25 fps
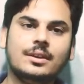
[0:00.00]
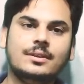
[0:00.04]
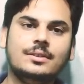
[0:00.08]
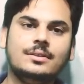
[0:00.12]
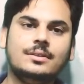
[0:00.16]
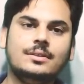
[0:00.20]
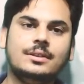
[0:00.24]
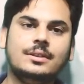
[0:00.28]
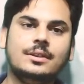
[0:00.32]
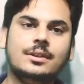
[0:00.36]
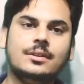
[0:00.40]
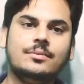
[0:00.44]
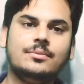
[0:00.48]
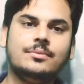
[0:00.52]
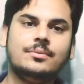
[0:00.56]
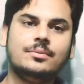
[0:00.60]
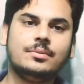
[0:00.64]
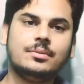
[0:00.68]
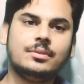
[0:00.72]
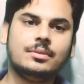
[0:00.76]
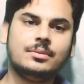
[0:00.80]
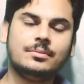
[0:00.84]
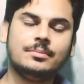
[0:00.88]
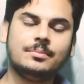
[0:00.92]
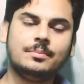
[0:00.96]
सिरप
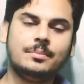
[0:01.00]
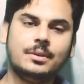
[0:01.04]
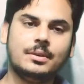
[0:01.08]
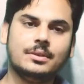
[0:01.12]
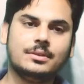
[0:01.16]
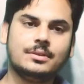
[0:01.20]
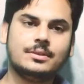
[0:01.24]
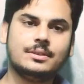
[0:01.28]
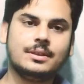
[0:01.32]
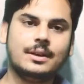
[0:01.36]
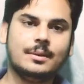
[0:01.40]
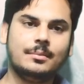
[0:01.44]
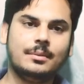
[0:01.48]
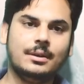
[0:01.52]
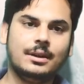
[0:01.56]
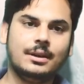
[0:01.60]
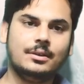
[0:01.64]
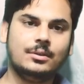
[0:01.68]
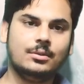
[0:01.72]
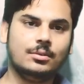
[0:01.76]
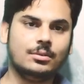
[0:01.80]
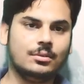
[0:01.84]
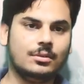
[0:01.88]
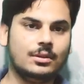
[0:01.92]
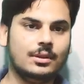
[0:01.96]
प्लस टैबलेट
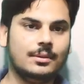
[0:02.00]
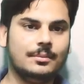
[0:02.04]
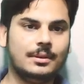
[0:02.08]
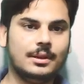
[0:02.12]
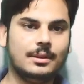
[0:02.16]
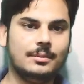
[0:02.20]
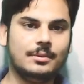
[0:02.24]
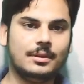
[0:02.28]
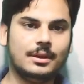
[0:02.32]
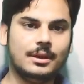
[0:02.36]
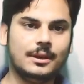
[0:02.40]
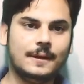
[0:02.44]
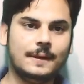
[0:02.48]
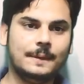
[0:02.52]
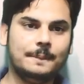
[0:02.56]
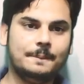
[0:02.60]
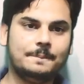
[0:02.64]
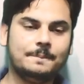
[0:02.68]
दोनों अवेलेबल है